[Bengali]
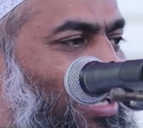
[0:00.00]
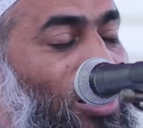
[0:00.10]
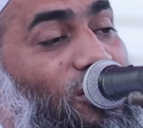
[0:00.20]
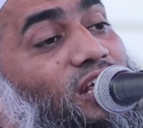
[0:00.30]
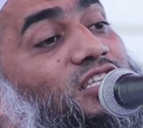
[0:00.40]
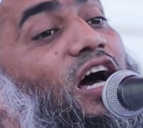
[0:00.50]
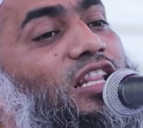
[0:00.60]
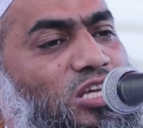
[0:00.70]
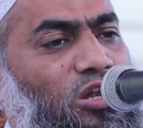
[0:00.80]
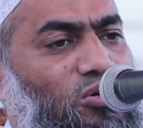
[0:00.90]
এরাও
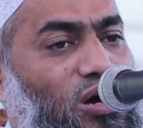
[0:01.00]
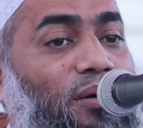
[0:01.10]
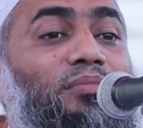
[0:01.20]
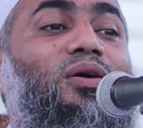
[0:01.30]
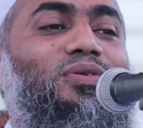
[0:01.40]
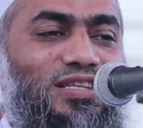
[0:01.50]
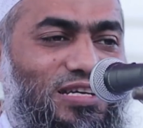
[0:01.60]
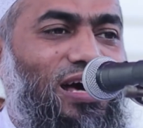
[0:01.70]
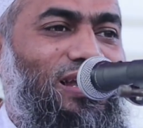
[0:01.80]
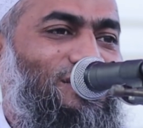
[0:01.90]
রেজাল ছিল আমরাও
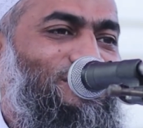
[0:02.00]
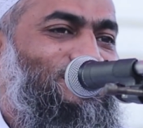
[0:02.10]
রেজাল